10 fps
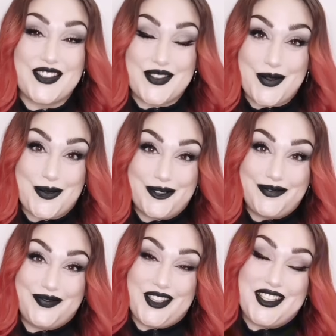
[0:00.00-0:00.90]
Yo soy
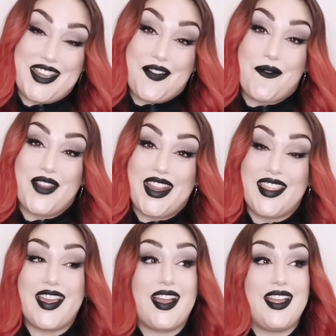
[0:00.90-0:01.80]
Bo y os doy la
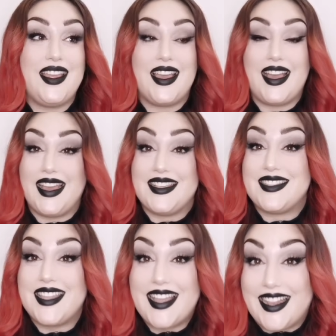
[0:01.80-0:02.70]
bienvenida a
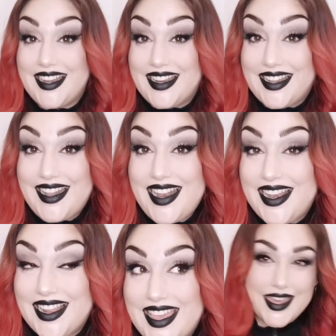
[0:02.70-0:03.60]
este
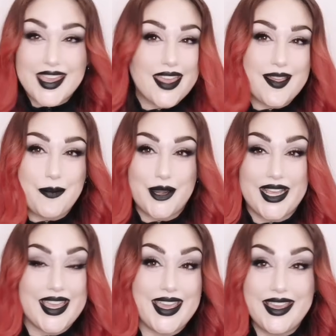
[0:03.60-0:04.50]
canal. ¿Quién queda por
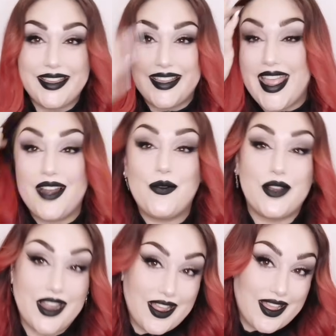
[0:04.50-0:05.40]
aquí? ¿Hay
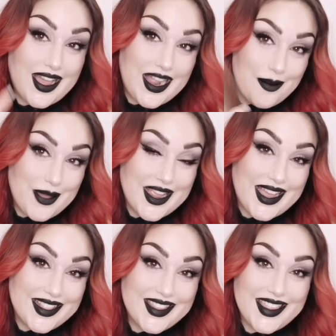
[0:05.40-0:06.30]
alguna alma
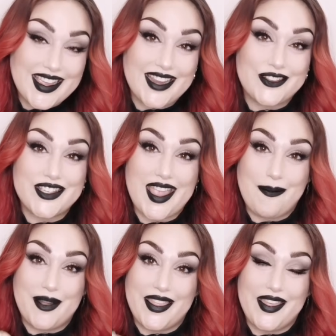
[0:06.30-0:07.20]
cándida que no se
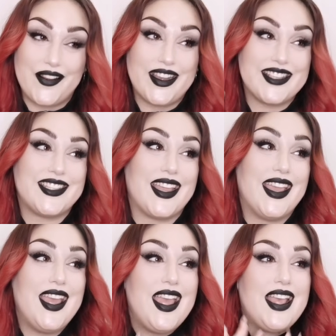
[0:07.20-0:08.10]
haya perdido en este
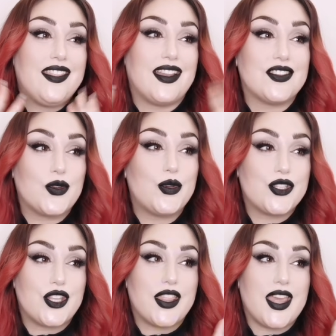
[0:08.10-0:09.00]

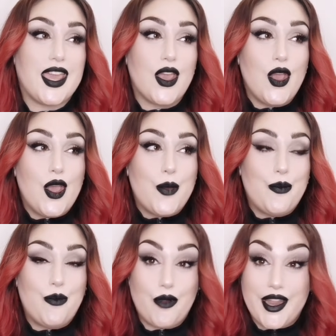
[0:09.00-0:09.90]
transcurso de
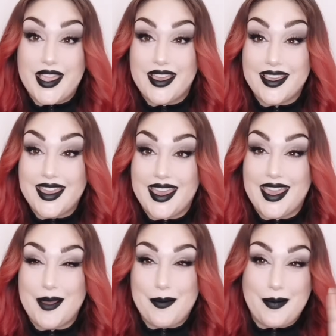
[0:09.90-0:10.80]
break
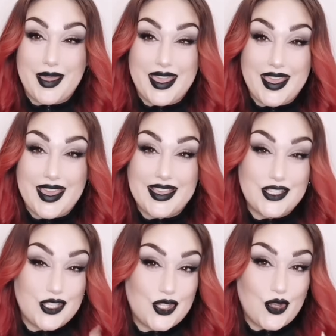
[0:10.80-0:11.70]
que me
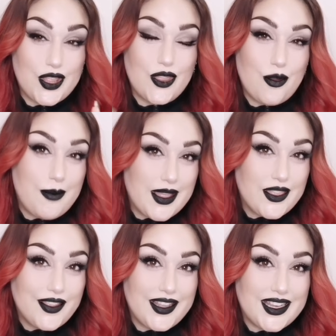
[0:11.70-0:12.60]
estoy
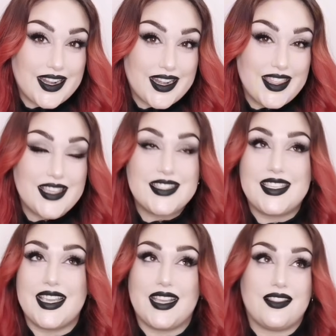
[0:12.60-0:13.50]
tomando de las redes?
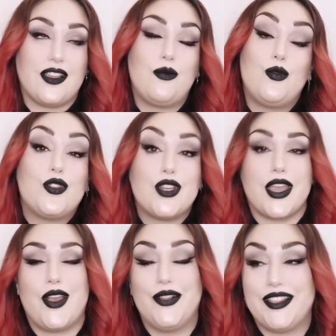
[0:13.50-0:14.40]
Chicas, tengo mucho
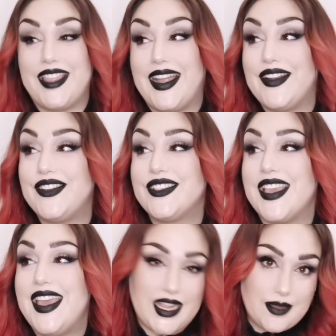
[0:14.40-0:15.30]
que contaros.
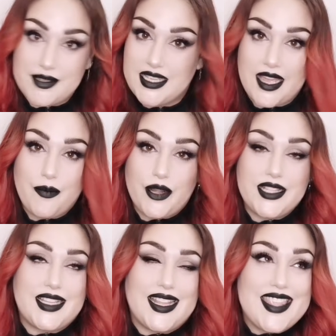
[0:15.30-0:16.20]
Las que me sigáis por
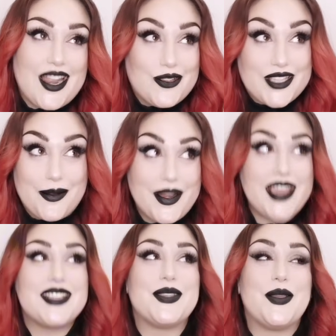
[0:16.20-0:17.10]
Instagram ya lo
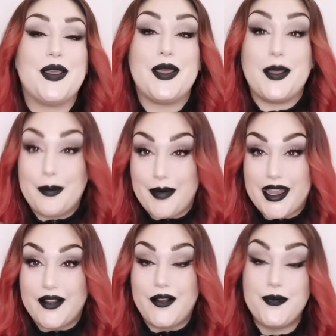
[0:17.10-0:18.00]
sabréis.
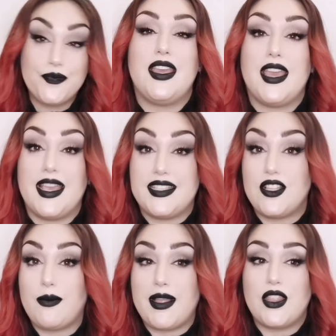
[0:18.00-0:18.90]
Pero estoy
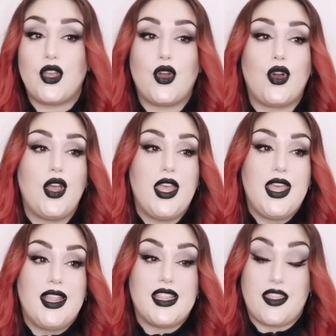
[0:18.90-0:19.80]
tomando
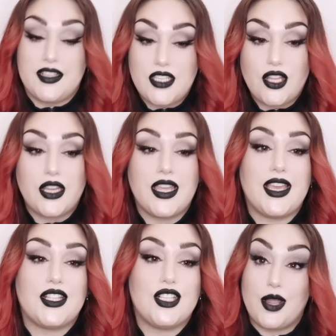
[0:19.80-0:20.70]
decisiones.
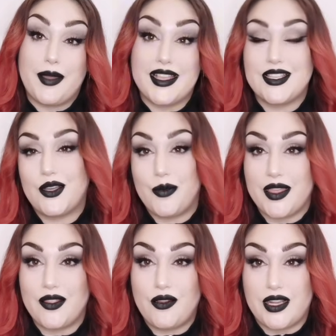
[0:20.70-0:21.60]
Esto lo habéis estado
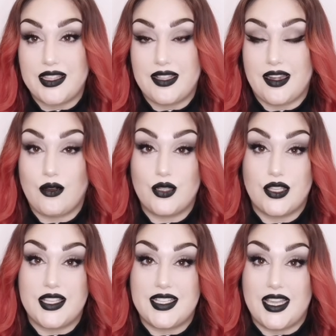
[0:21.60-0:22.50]
viendo durante el transcurso
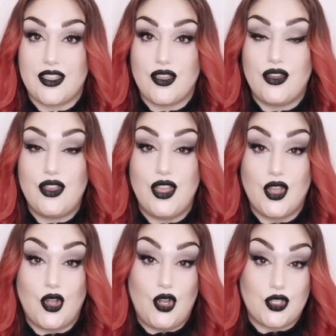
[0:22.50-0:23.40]
de este año
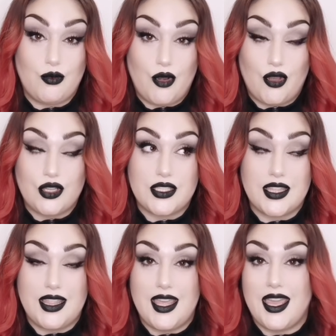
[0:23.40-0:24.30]
con los
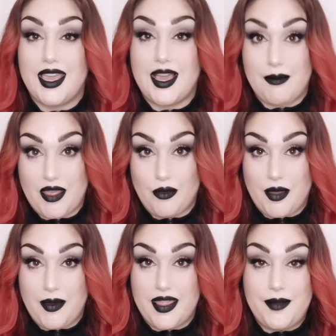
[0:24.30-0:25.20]
vlogs de Cambiando
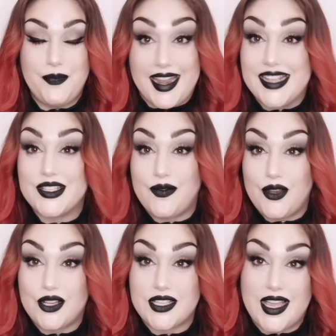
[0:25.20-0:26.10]
mi vida. En esos
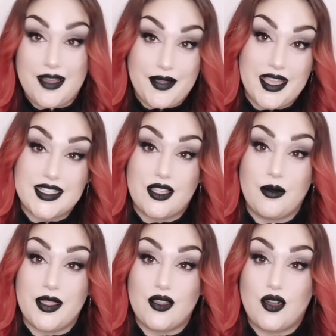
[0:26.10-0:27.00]
vlogs habéis estado
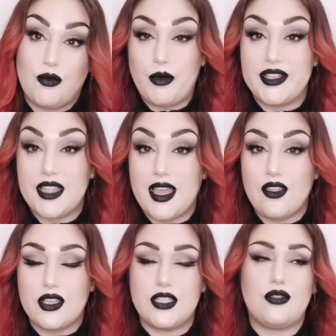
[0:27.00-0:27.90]
viendo cómo este
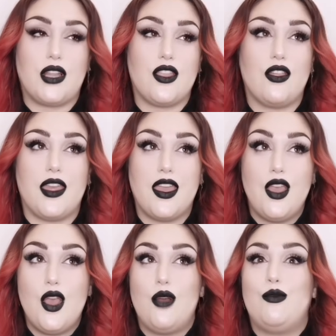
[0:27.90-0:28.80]
año ha sido un año de
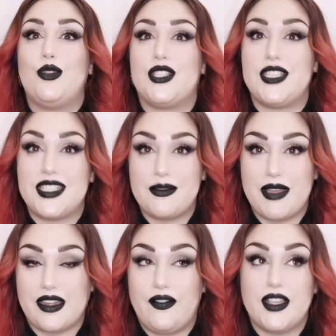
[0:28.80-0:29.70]

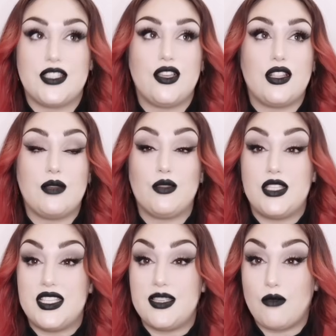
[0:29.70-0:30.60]
muchísima reflexión, de
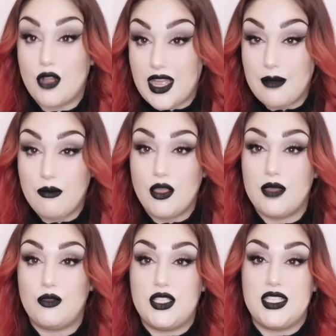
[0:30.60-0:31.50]
muchísimo cambio, de
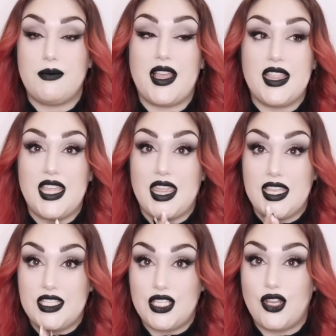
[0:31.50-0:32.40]
muchísima
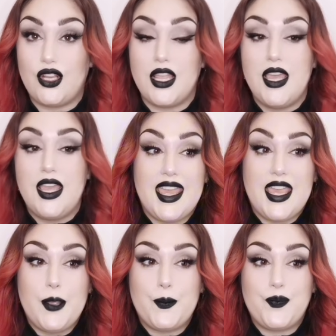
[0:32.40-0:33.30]
decisión
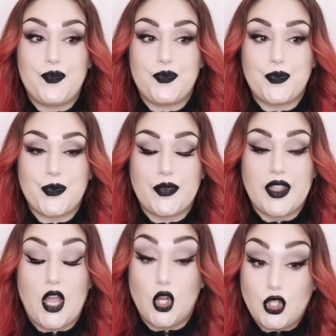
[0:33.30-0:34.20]
y mm,
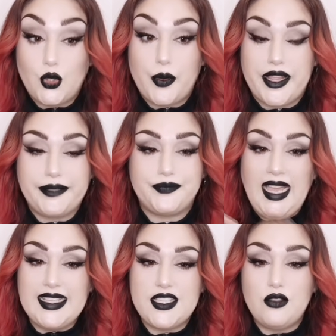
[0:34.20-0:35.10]
octubre
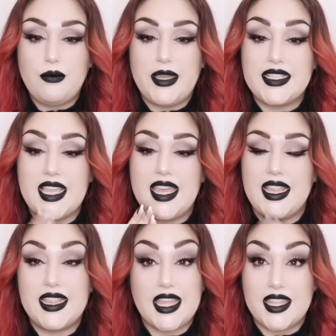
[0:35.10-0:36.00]
ha sido un mes
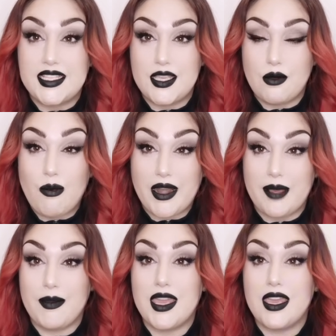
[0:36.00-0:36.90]
decisivo
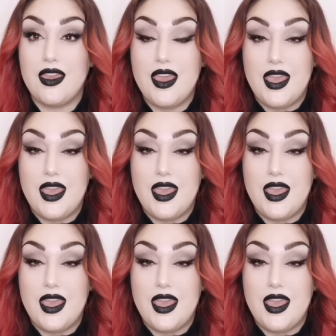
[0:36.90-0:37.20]
para mí